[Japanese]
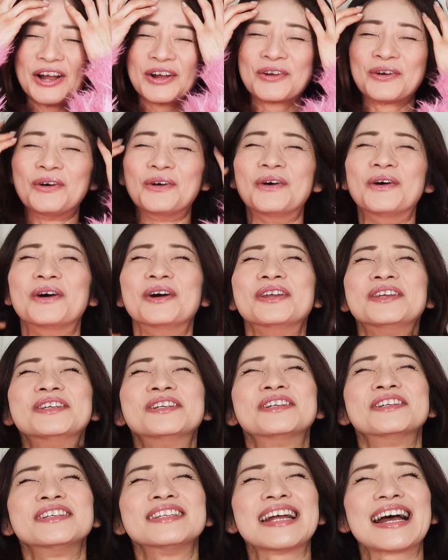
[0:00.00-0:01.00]
こう
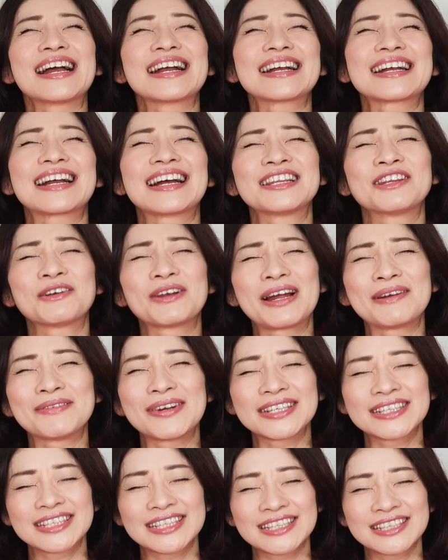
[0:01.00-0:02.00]
いうなんか
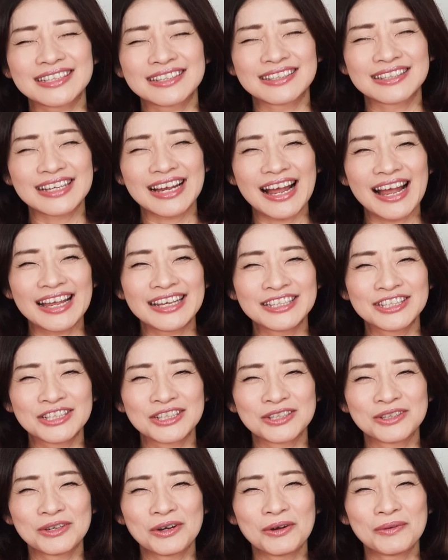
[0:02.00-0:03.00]
ドラマチックで哀
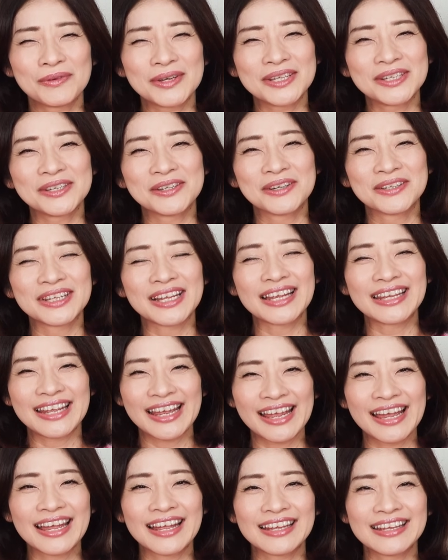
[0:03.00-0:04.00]
愁を見るような
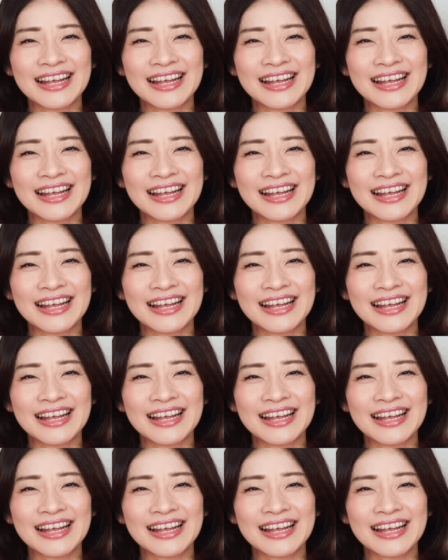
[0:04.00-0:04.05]
ね、